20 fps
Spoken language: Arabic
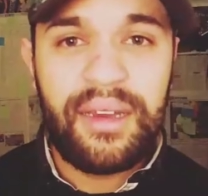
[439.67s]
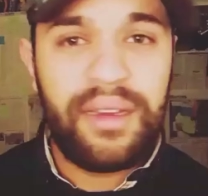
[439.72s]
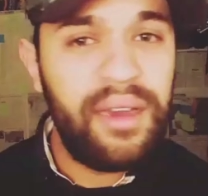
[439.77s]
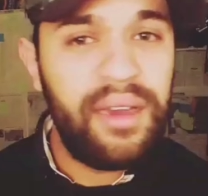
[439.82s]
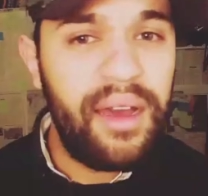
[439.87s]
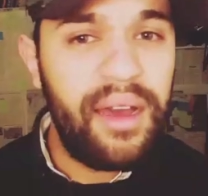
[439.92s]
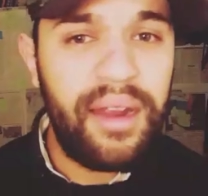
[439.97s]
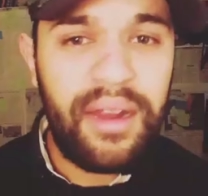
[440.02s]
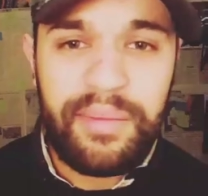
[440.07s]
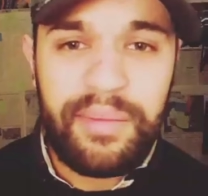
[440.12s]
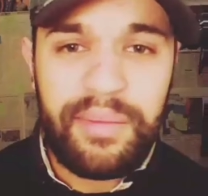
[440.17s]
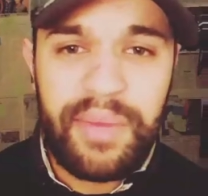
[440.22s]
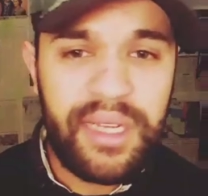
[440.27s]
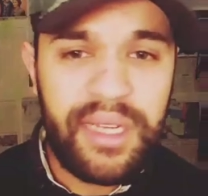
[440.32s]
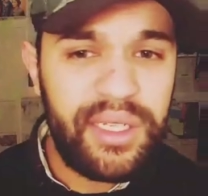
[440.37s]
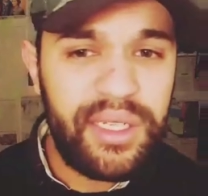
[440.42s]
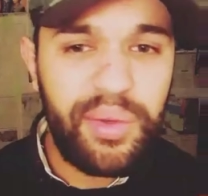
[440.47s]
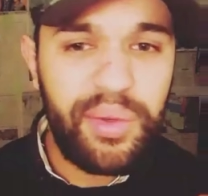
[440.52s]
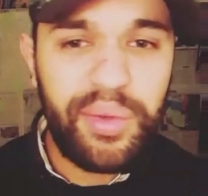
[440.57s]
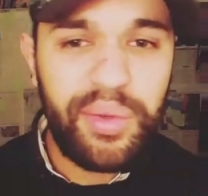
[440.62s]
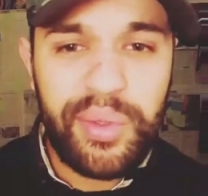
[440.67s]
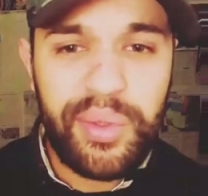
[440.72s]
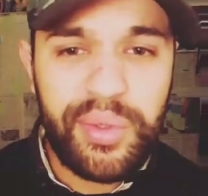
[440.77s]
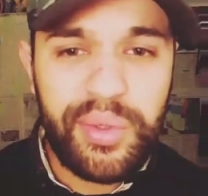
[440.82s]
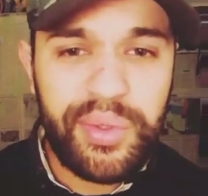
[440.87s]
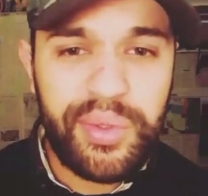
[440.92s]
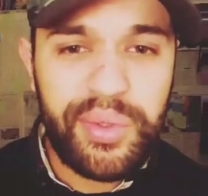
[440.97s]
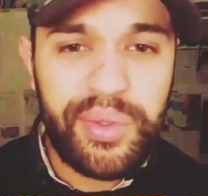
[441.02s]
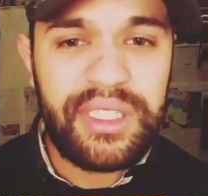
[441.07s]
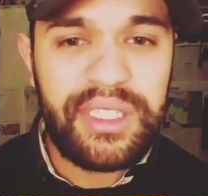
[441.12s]
كرامتي
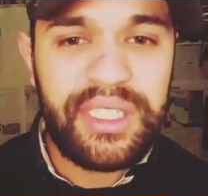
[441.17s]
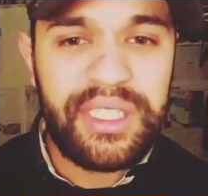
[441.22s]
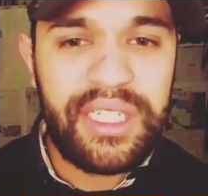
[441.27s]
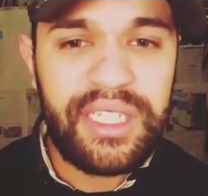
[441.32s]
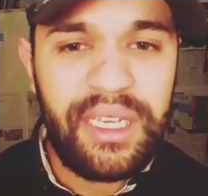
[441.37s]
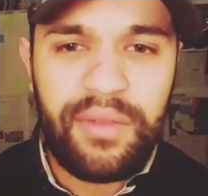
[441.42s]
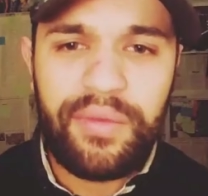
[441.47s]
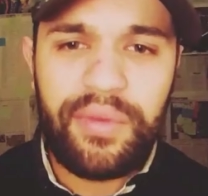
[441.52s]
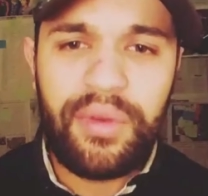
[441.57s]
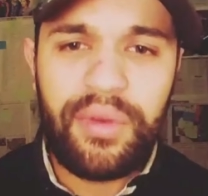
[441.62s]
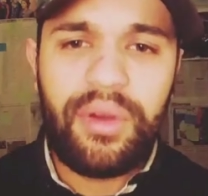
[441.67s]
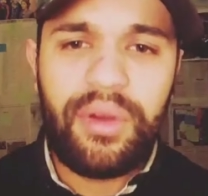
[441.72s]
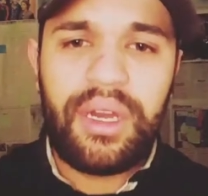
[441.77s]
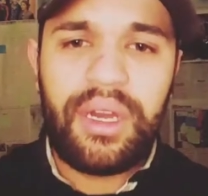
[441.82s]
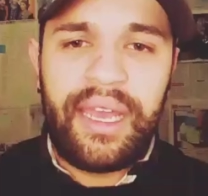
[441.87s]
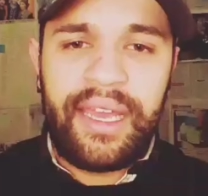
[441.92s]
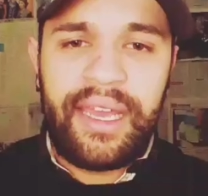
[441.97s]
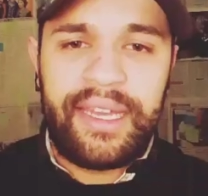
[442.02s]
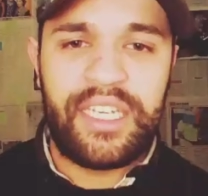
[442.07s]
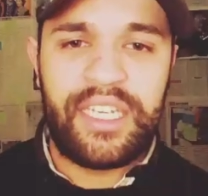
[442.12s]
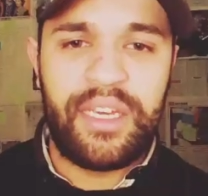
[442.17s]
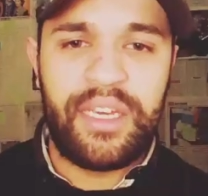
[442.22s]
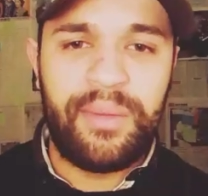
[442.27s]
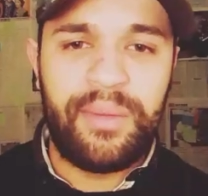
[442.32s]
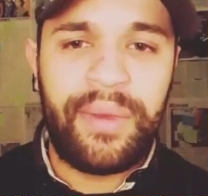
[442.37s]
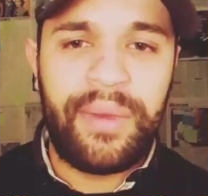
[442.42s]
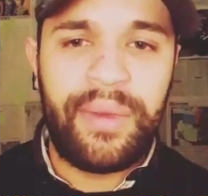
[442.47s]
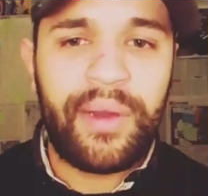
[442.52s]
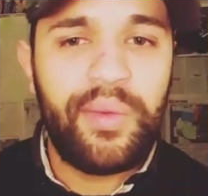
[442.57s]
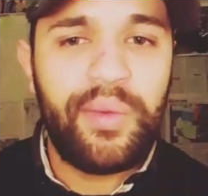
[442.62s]
ورجولتي فوق اي
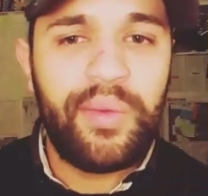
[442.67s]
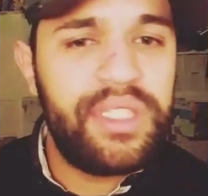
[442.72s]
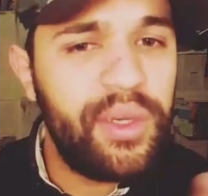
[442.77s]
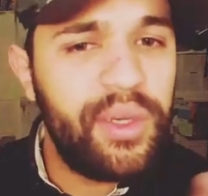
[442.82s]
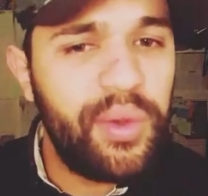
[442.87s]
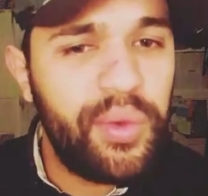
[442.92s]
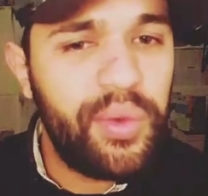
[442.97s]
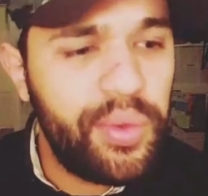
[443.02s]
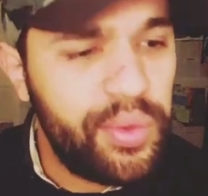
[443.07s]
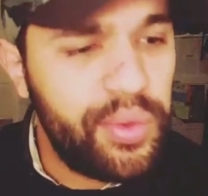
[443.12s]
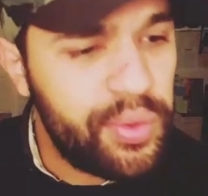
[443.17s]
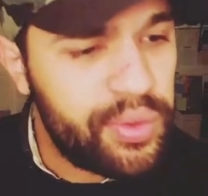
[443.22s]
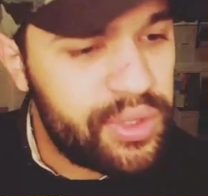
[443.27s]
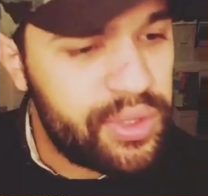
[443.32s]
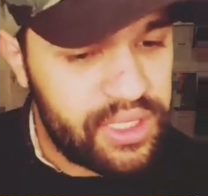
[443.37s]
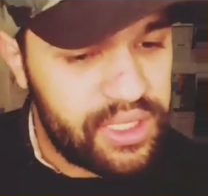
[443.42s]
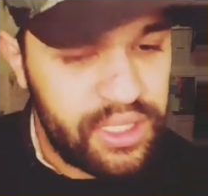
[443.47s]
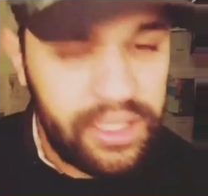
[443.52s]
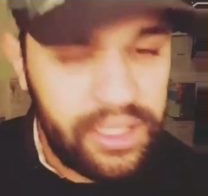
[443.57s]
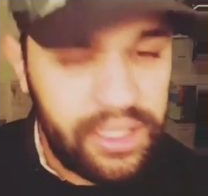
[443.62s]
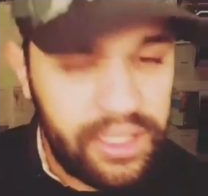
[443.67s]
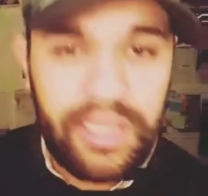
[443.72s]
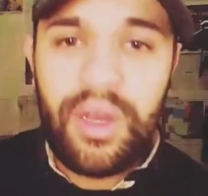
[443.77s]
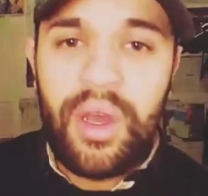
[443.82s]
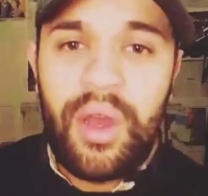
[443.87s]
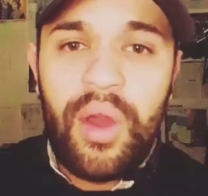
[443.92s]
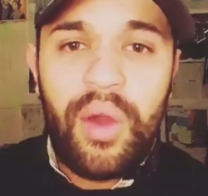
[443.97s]
اعتبار وانت انوثتك